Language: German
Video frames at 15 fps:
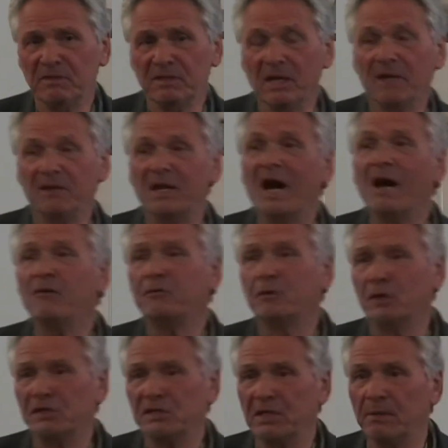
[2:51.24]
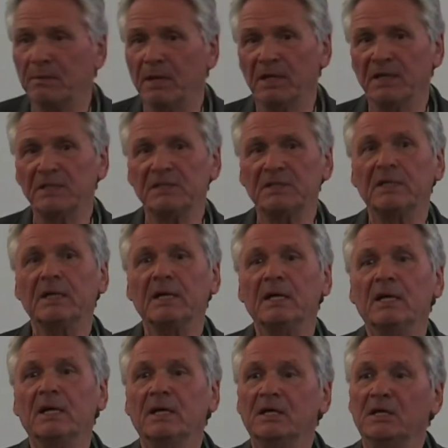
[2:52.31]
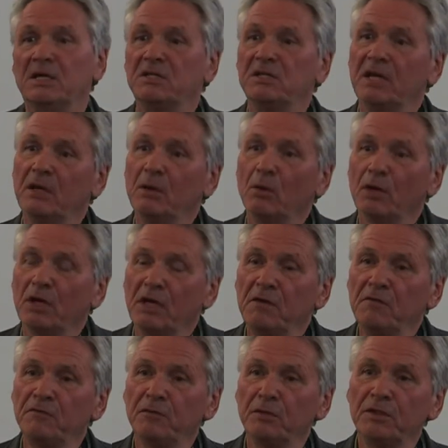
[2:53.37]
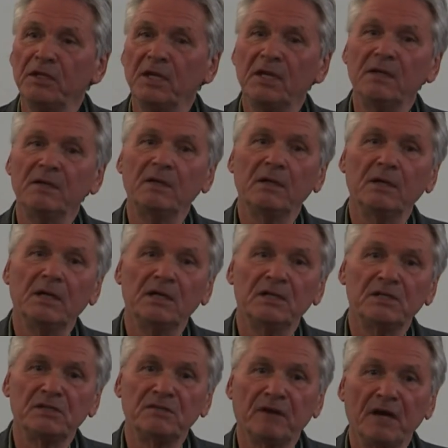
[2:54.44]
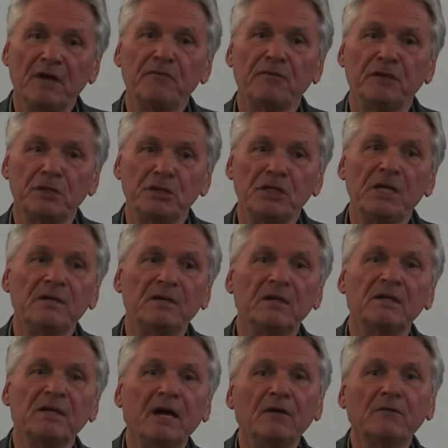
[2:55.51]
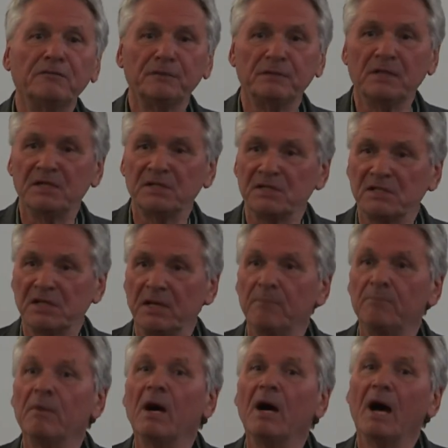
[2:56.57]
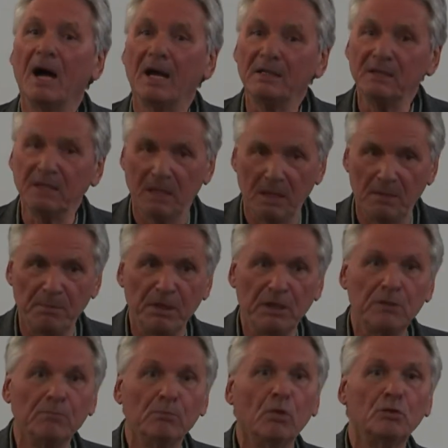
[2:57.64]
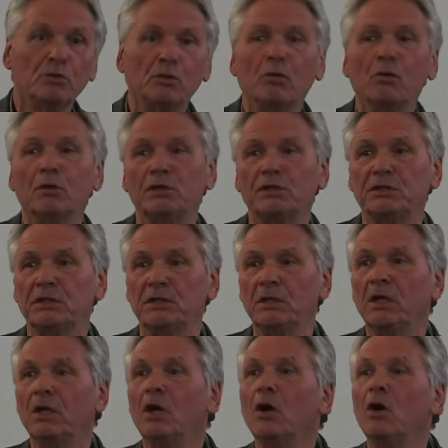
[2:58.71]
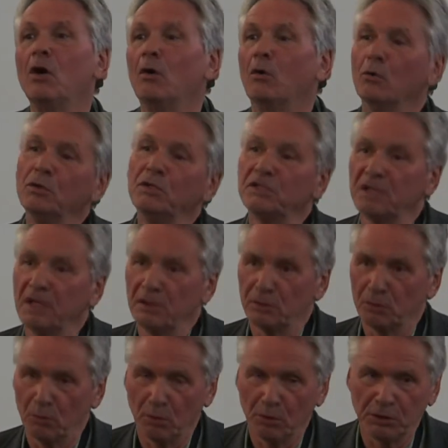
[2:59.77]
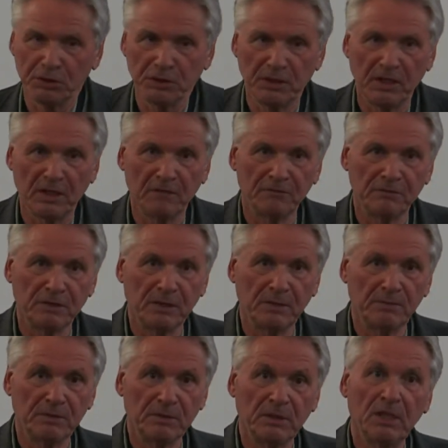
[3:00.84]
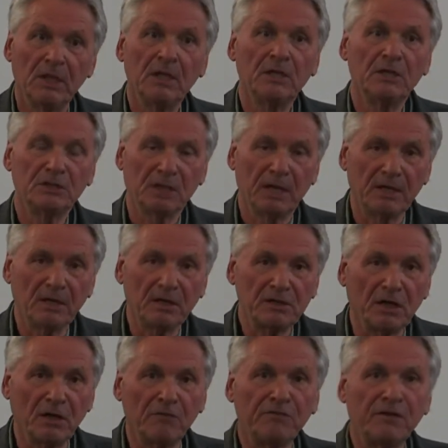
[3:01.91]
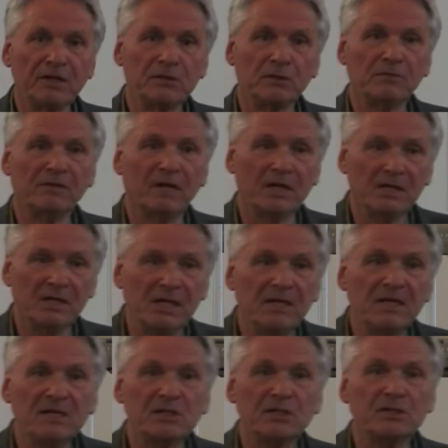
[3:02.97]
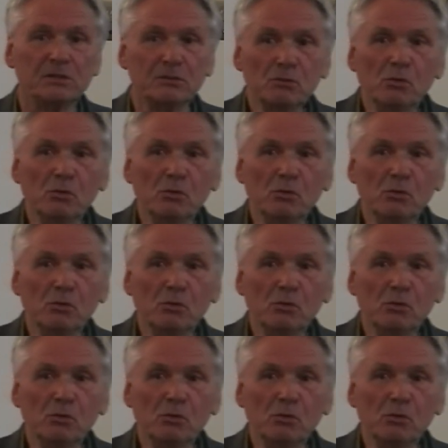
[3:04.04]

ja, nachvollziehbar ist, die Theorie von den zwei verschiedenen Nerven, dass es eben angeblich motorische und sensorische Nerven gibt. Steiners Auffassung war die, dass es